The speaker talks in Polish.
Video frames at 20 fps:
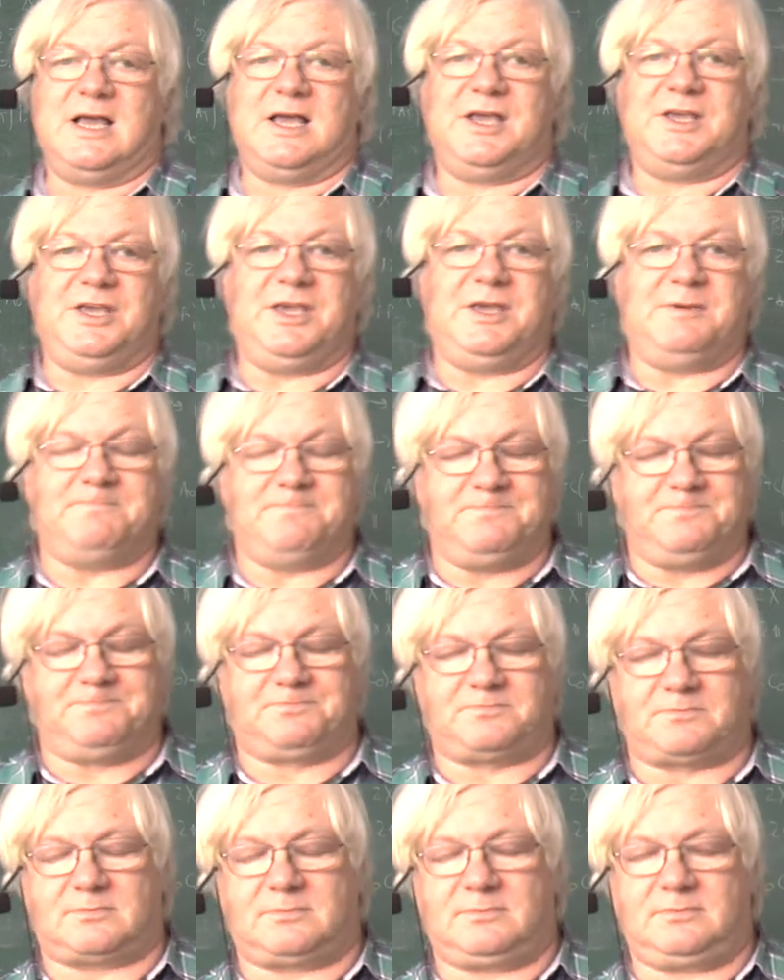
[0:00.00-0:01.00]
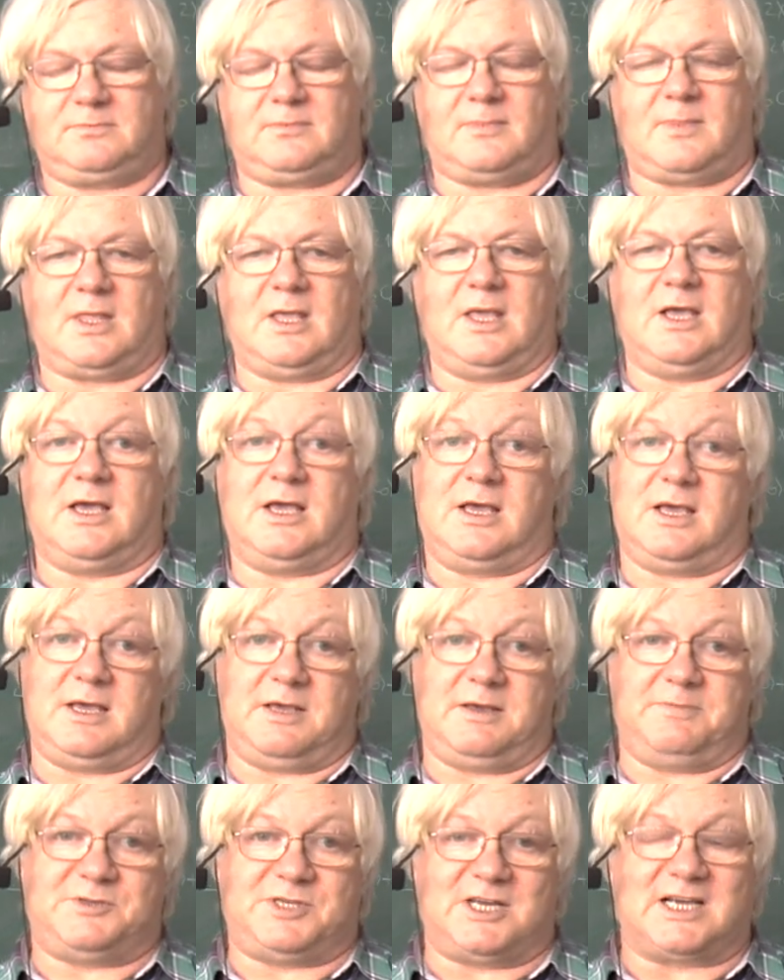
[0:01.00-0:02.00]
i e,
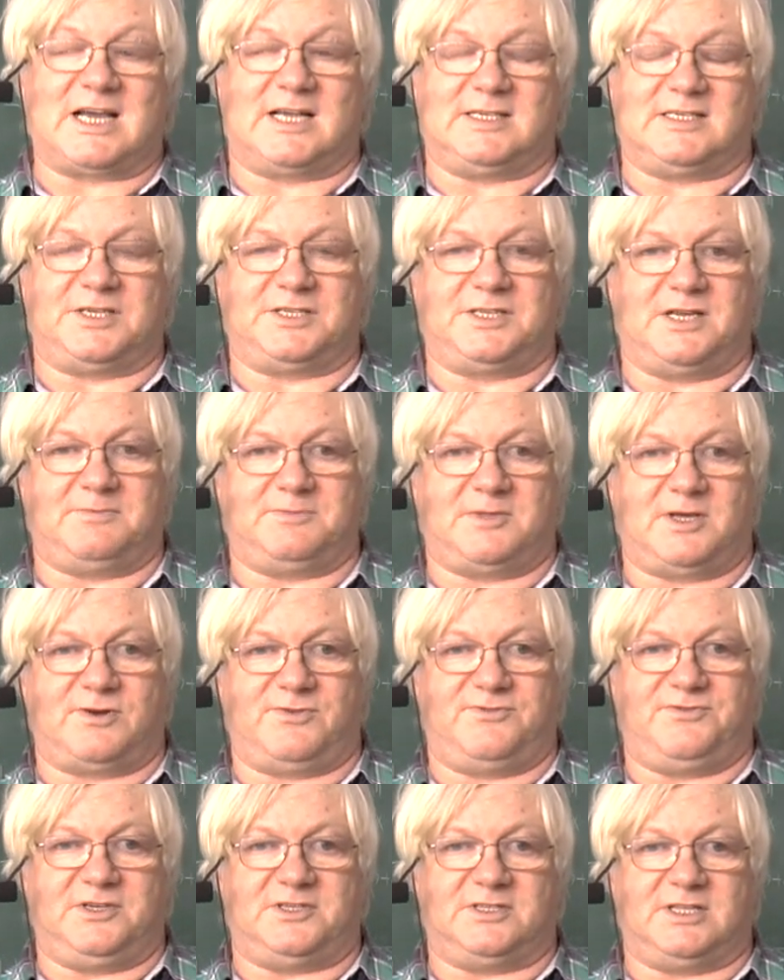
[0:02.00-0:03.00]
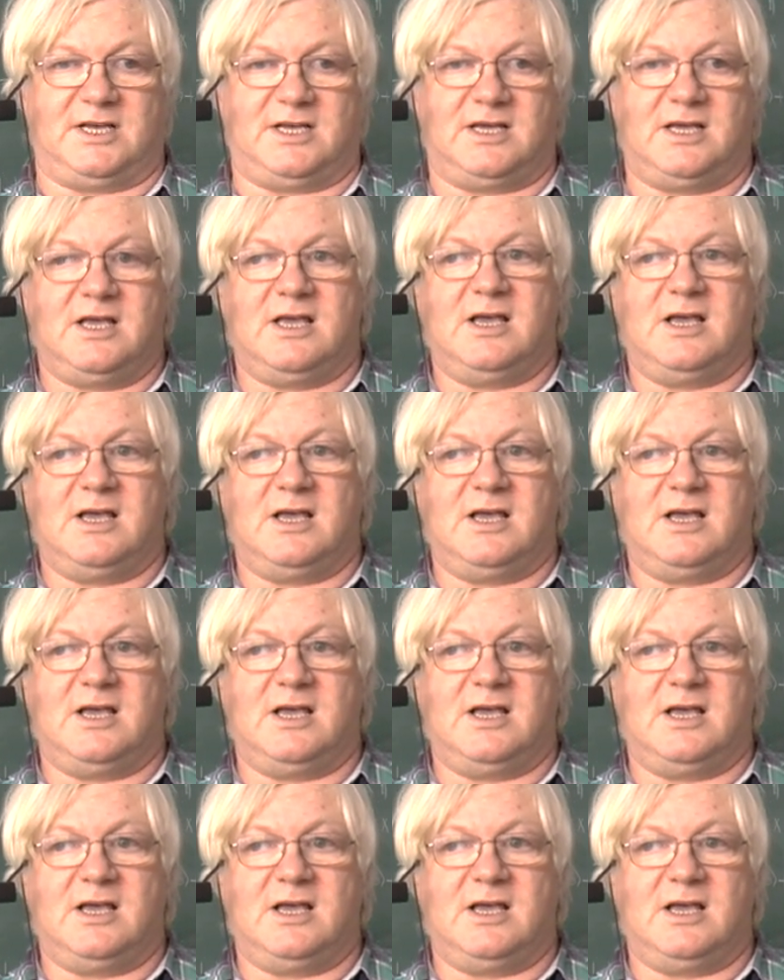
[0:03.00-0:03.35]
e, przekazać nam darowiznę.